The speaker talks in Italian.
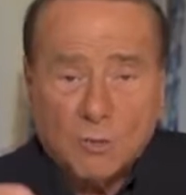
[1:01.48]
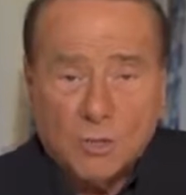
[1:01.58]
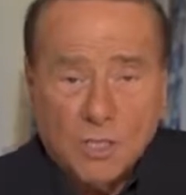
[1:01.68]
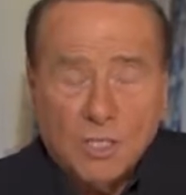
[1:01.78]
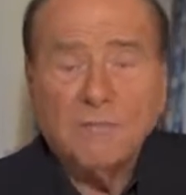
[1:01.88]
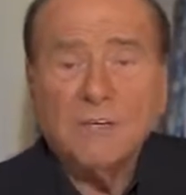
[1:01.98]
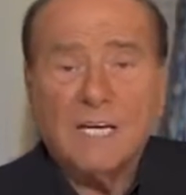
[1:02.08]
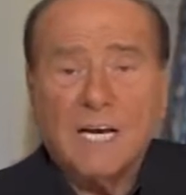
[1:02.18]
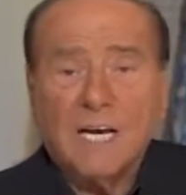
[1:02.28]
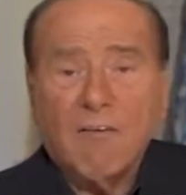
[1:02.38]

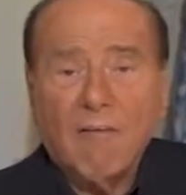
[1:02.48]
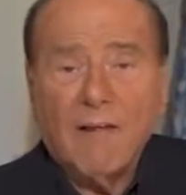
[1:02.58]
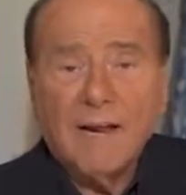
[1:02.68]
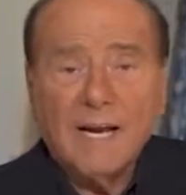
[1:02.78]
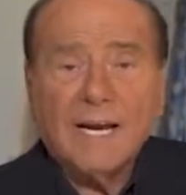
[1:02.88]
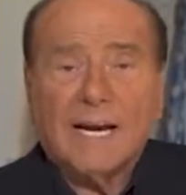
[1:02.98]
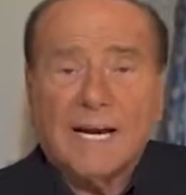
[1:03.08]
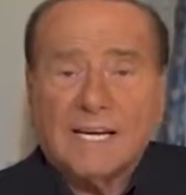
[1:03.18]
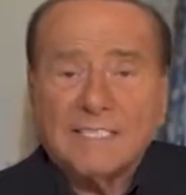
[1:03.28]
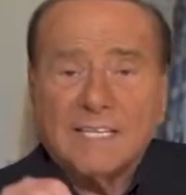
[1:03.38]
significa che
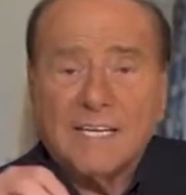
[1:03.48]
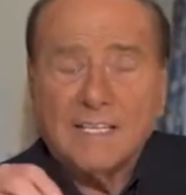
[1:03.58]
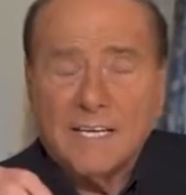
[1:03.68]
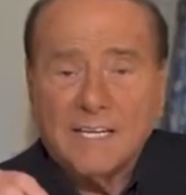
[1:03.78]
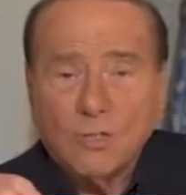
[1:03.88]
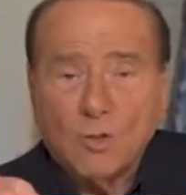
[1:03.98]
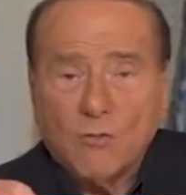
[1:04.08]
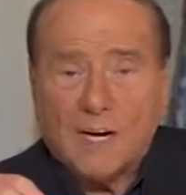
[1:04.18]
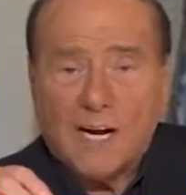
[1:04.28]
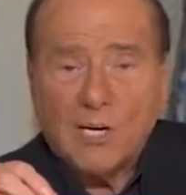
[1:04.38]
le aziende
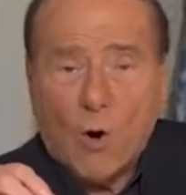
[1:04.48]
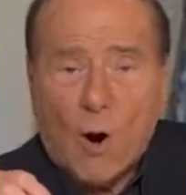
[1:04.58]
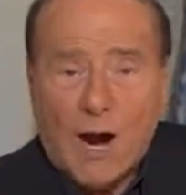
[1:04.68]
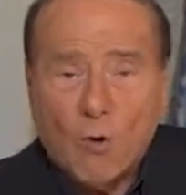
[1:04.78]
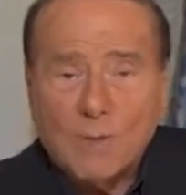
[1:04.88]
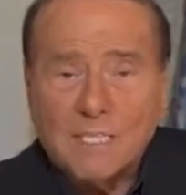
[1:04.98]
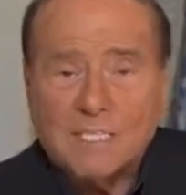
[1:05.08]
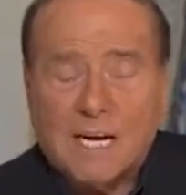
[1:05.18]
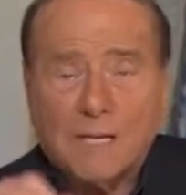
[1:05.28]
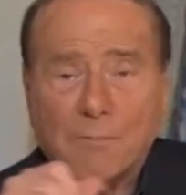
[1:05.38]
dovranno
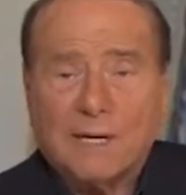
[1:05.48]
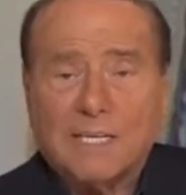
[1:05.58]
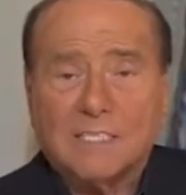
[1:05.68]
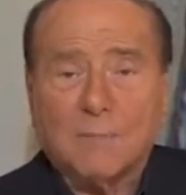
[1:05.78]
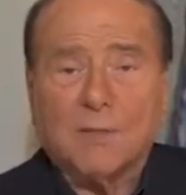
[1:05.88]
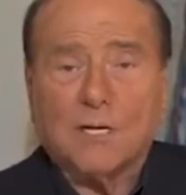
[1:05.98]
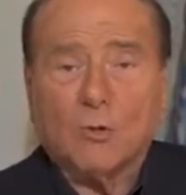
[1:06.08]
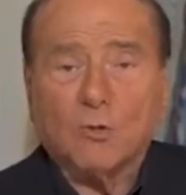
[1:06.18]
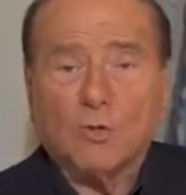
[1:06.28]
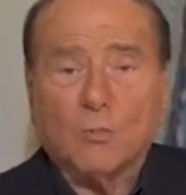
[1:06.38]
aumentare i prezzi per i
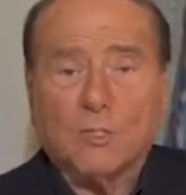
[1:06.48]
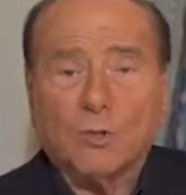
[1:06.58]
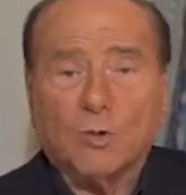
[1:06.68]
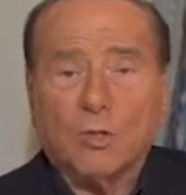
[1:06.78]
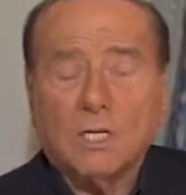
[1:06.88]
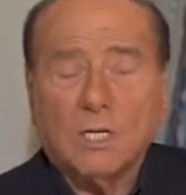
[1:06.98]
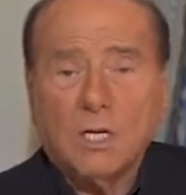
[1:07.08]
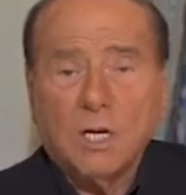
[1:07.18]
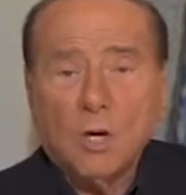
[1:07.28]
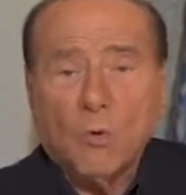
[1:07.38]
consumatori,
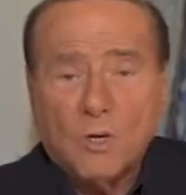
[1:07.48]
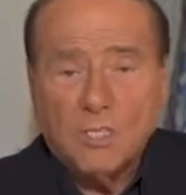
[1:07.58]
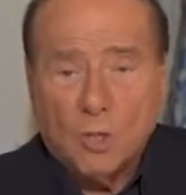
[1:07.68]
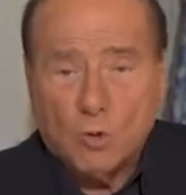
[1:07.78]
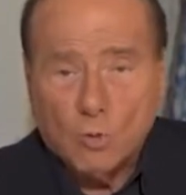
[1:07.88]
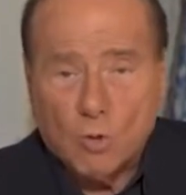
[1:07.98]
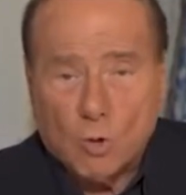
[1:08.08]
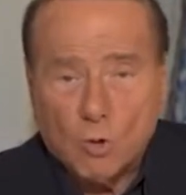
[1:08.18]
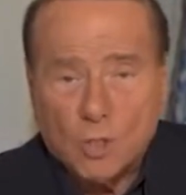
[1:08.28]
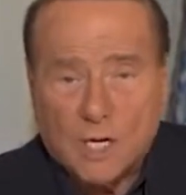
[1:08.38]
quindi tutto
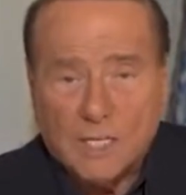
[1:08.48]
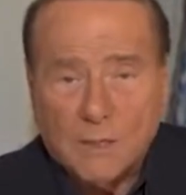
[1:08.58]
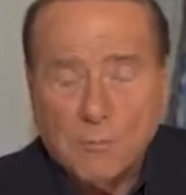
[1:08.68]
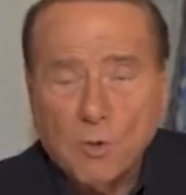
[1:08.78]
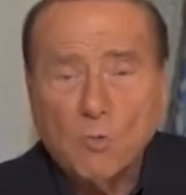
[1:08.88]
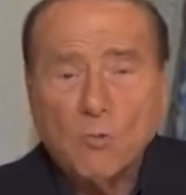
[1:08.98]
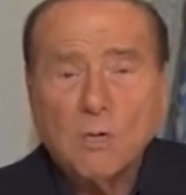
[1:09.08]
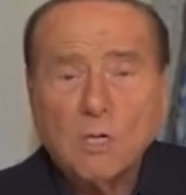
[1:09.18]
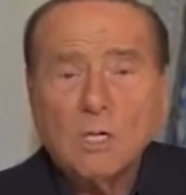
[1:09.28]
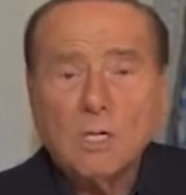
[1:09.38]
costerà di più,
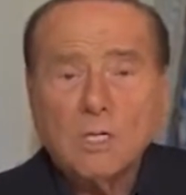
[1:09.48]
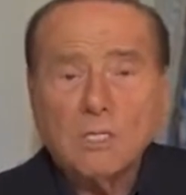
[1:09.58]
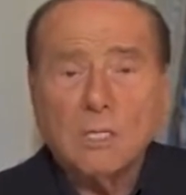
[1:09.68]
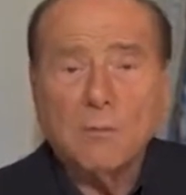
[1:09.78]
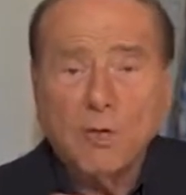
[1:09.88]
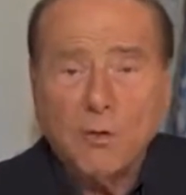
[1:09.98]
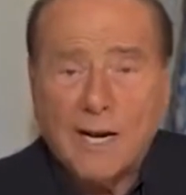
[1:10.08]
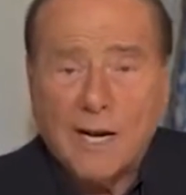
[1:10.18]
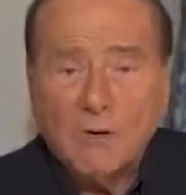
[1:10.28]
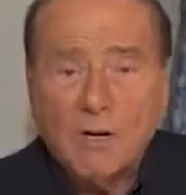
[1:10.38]

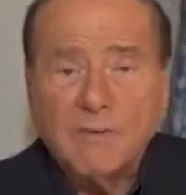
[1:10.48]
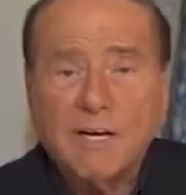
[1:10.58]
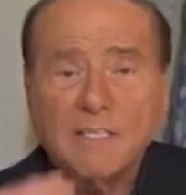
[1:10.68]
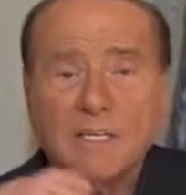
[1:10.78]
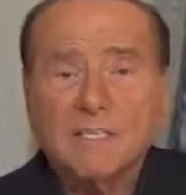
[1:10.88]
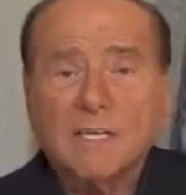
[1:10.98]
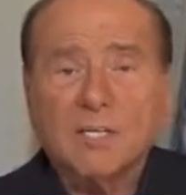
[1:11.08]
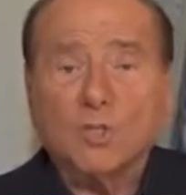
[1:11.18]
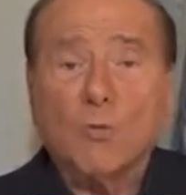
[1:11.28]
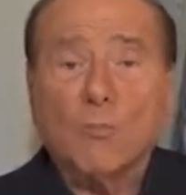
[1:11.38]
diminuiranno le vendite
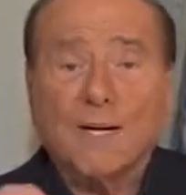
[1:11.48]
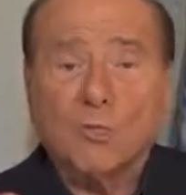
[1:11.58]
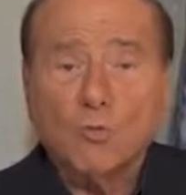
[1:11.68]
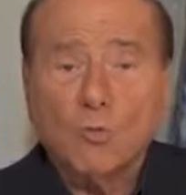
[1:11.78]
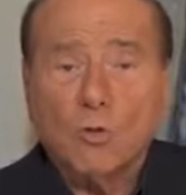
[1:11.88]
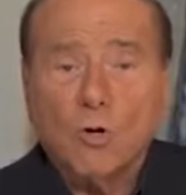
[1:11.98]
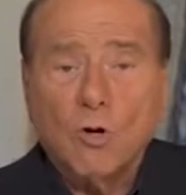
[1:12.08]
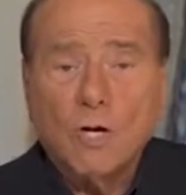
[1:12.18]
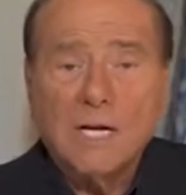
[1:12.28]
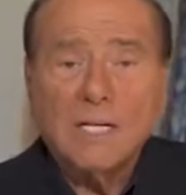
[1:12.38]
e
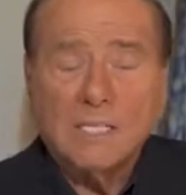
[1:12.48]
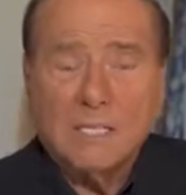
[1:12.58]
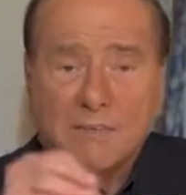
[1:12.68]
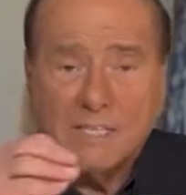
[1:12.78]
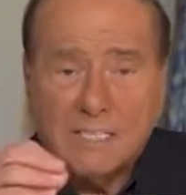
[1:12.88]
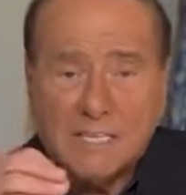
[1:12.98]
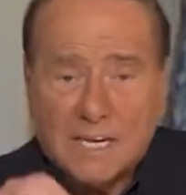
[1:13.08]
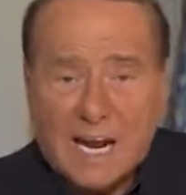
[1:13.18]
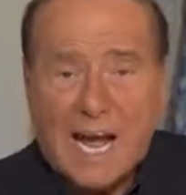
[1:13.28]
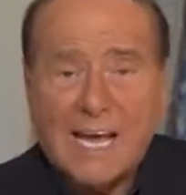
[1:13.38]
soprattutto
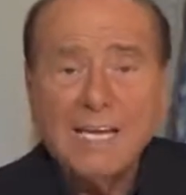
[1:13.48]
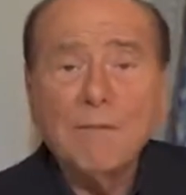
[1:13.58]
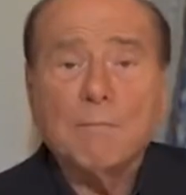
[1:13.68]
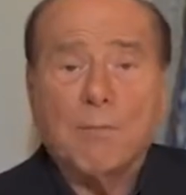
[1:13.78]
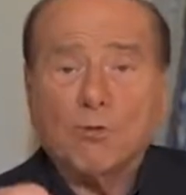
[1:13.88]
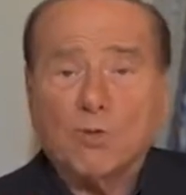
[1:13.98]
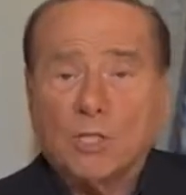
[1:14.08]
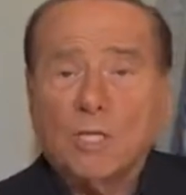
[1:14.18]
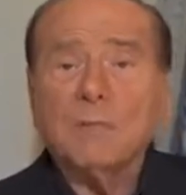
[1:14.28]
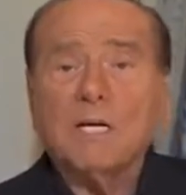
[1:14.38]
diventerà
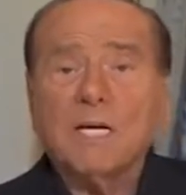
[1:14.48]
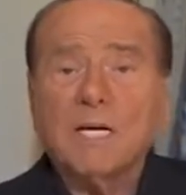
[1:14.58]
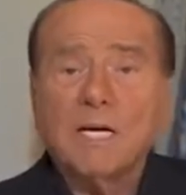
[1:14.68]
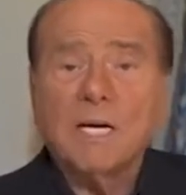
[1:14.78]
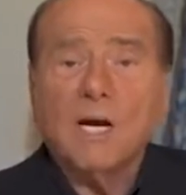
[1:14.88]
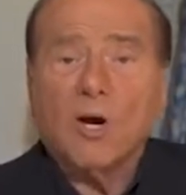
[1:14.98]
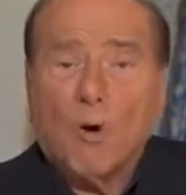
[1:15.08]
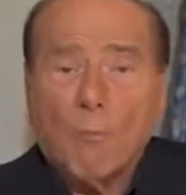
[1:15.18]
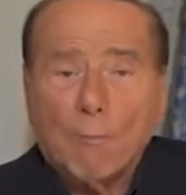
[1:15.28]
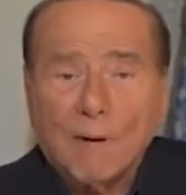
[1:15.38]
impossibile
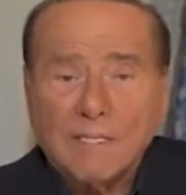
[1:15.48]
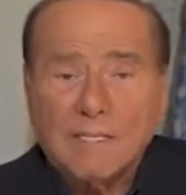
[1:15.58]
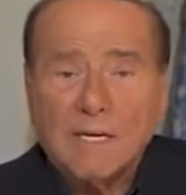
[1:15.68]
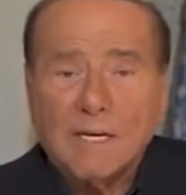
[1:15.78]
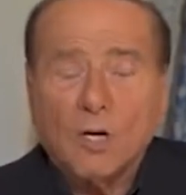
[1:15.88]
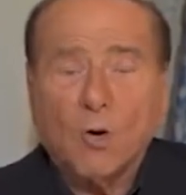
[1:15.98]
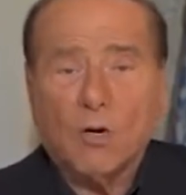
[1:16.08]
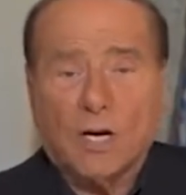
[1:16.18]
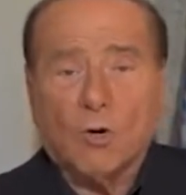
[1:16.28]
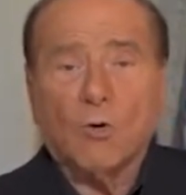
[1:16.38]
competere
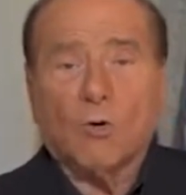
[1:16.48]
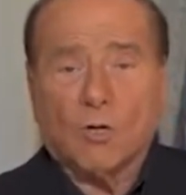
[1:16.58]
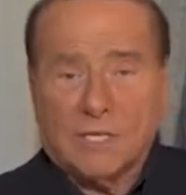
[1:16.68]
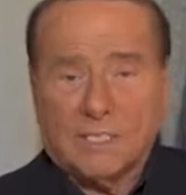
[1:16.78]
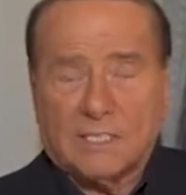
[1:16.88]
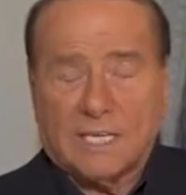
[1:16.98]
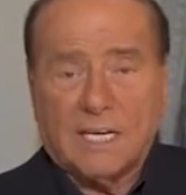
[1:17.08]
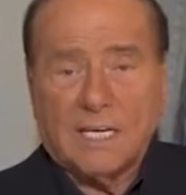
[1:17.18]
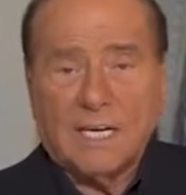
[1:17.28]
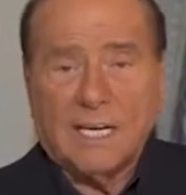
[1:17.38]
con la
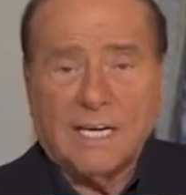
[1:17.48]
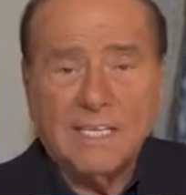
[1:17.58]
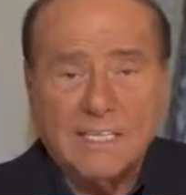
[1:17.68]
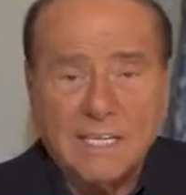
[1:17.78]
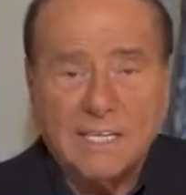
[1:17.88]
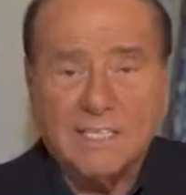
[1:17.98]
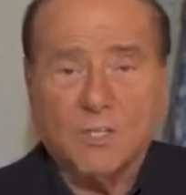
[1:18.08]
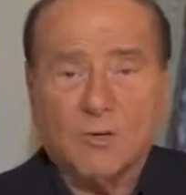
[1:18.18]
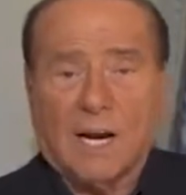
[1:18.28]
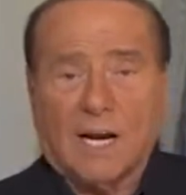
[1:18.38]
concorrenza
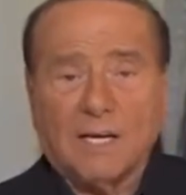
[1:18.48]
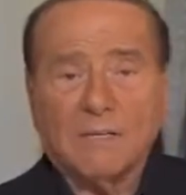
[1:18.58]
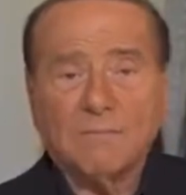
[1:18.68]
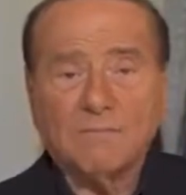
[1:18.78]
internazionale.